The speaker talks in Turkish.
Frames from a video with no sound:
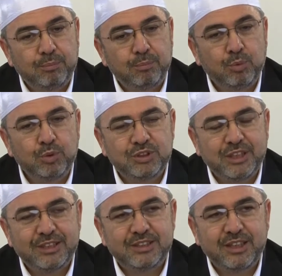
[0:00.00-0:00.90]

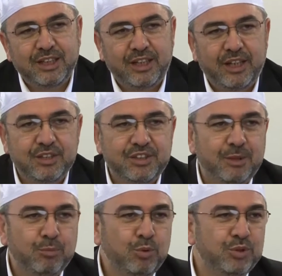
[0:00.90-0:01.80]
Mucize isteyene her
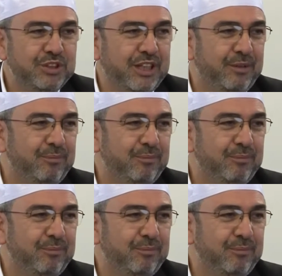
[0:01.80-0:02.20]
şey mucize.